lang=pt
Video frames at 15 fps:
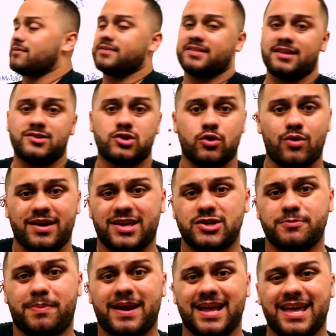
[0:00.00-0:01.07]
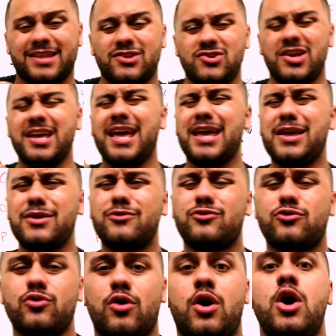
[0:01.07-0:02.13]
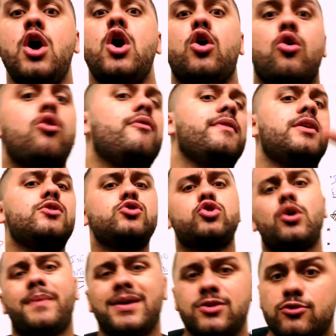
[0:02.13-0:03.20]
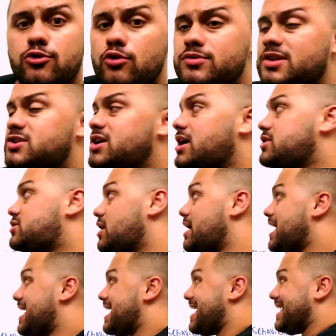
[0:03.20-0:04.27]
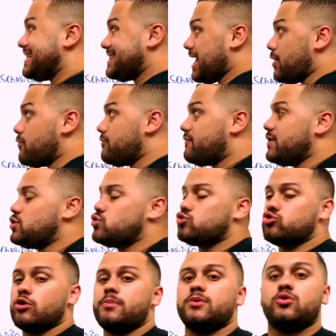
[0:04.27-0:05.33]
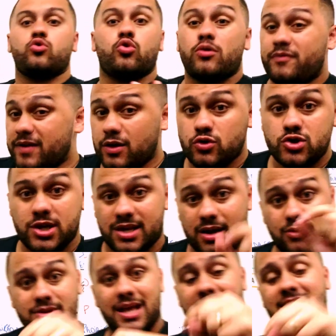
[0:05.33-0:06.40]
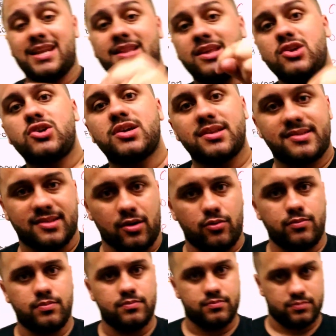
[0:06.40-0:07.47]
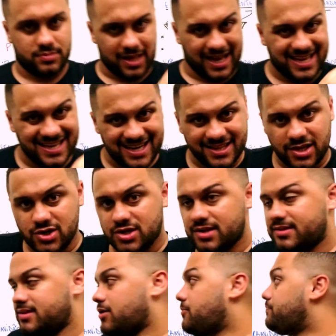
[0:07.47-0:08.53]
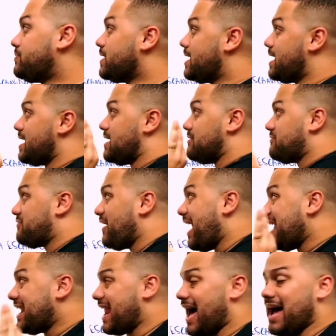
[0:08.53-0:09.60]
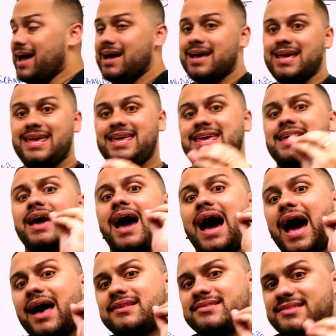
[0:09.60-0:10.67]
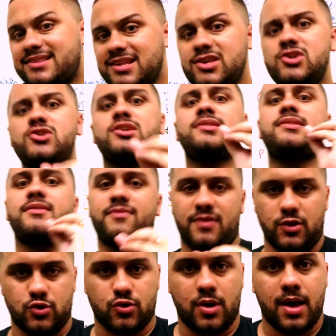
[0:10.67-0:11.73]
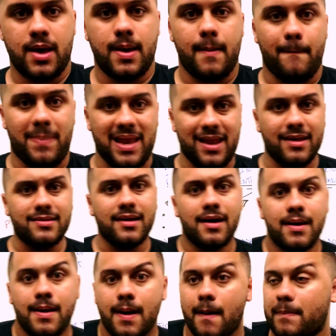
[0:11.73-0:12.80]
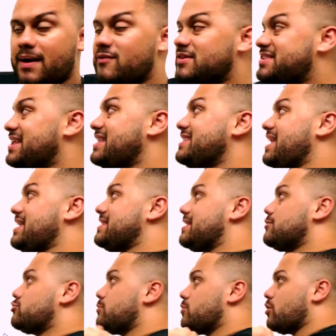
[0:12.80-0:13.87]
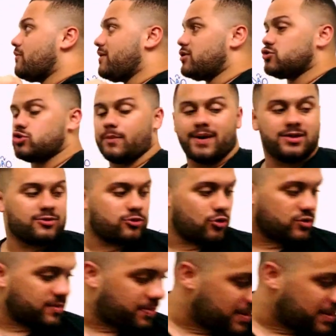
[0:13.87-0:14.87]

você que chegou aqui de paraquedas. Que que é isso? Governo de Tomé de Souza, gente. Tem um vídeo sobre o governo geral, tá aqui na descrição, tá aqui na descrição. Vai lá e assiste esse vídeo, beleza? Para você entender sobre o governo de Tomé de Souza.